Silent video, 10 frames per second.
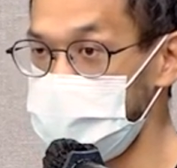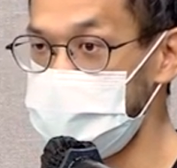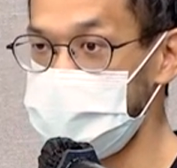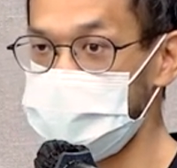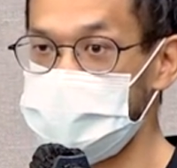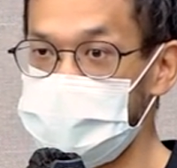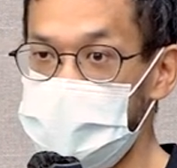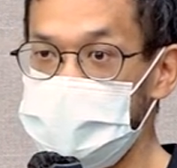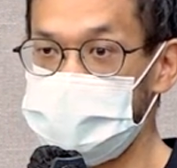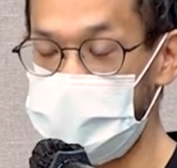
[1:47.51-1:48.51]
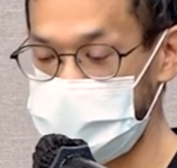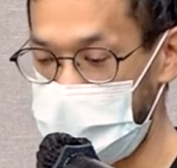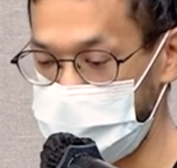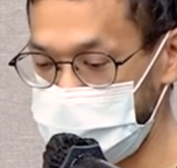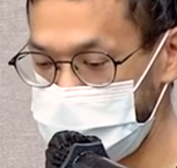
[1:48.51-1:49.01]
的心智负担其实蛮
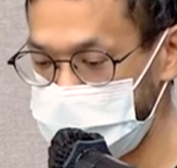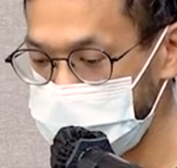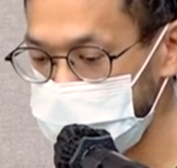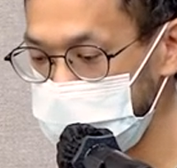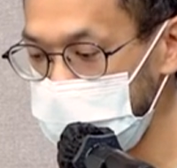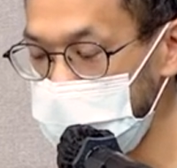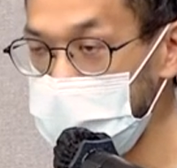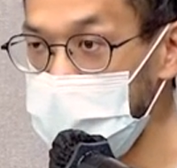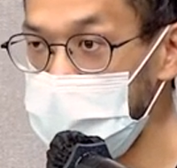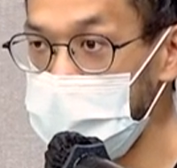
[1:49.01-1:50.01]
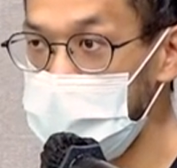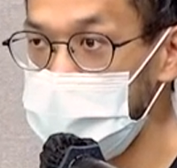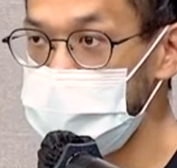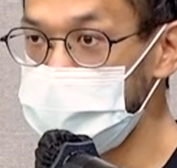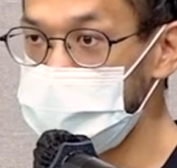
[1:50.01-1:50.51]
大的。
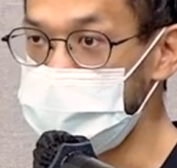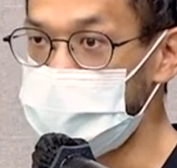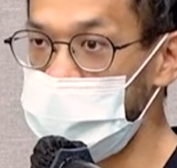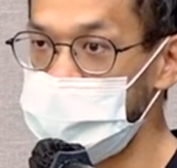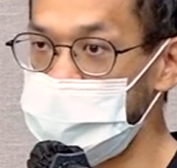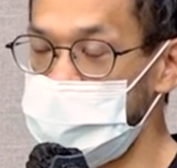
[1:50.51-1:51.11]
再就是你发现